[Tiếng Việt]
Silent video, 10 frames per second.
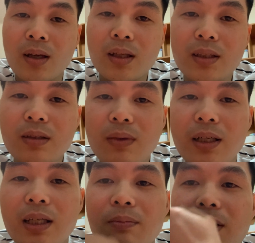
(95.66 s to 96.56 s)
thế nhưng mà
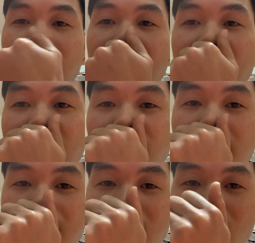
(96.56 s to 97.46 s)
khi mà
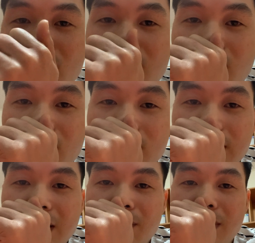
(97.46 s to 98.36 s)
mình được ngồi lên một con
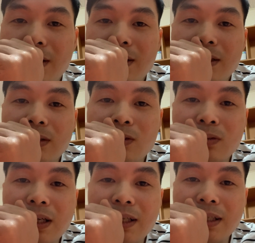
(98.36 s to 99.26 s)
xe mới
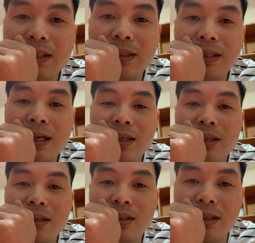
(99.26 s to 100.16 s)
Toyota
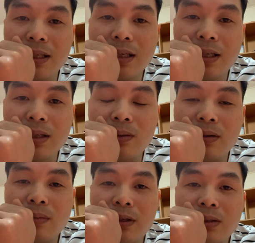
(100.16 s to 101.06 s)
Harrier này, này
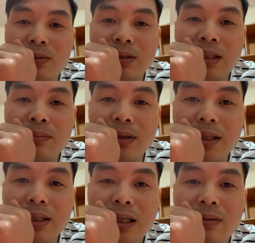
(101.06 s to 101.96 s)
nó là một cái dòng xe
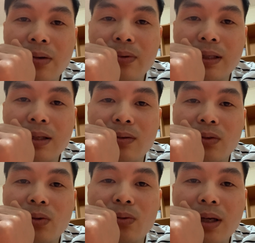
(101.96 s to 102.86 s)
mới cao cấp hiện nay của
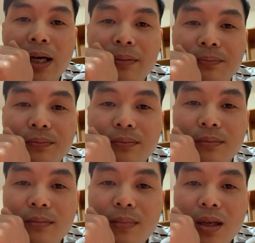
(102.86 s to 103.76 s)
Toyota
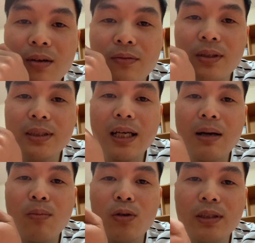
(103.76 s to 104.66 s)
với
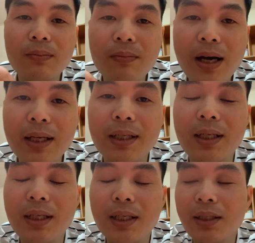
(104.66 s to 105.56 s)
giá 400 man
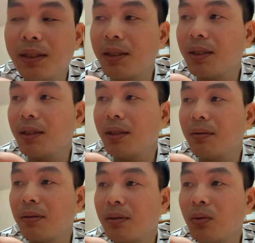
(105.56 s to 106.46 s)
thì
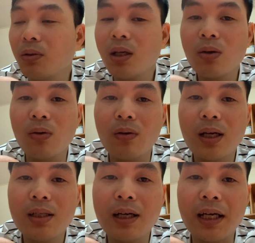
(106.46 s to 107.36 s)
nội thất của nó
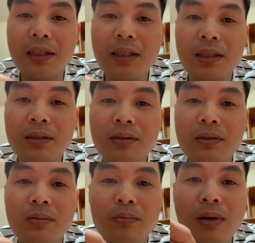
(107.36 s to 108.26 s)
đã được cải thiện
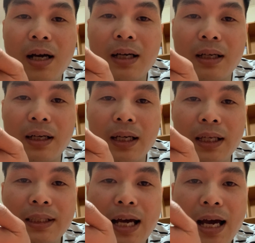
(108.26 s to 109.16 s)
bằng
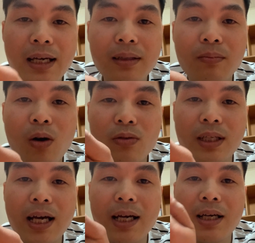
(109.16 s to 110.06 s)
ghế da hết bọc
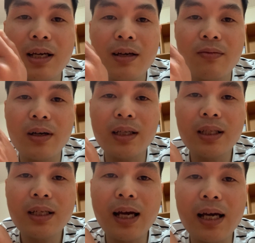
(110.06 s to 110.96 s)
da và
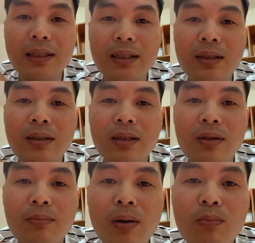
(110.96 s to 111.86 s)
tất cả những cái
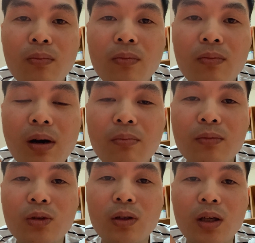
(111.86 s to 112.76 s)
à, mâm
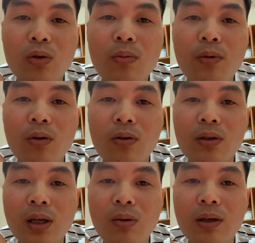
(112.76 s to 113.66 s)
mâm rồi là nốp của nó
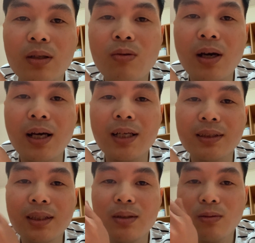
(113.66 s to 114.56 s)
đều là loại hàng
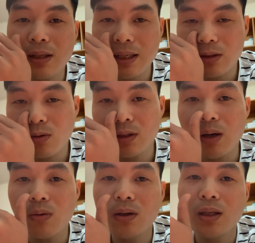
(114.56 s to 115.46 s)
xịn luôn đồ
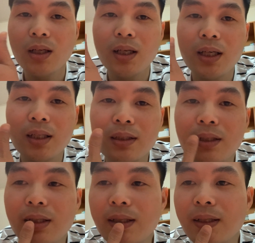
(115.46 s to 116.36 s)
hiệu luôn thế
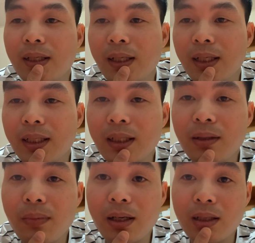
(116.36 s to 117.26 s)
nên là
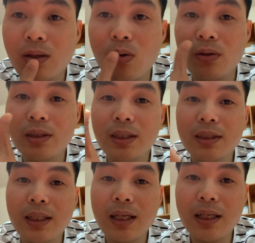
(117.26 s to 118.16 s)
khi mà ngồi lên trên
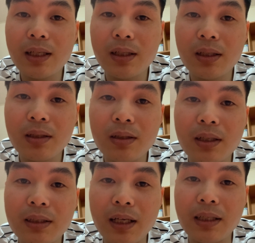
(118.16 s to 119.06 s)
xe này được
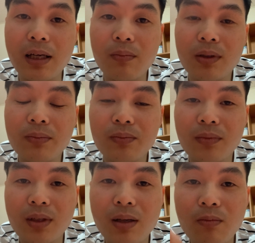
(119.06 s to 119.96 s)
trải nghiệm ấy,
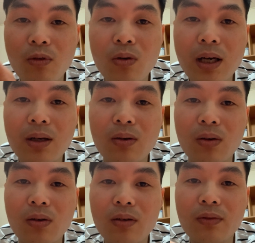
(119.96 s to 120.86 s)
cầm vô lăng của
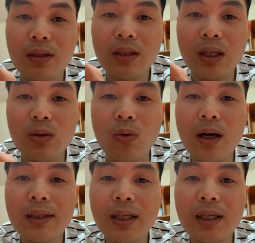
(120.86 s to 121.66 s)
nó với đầy đủ các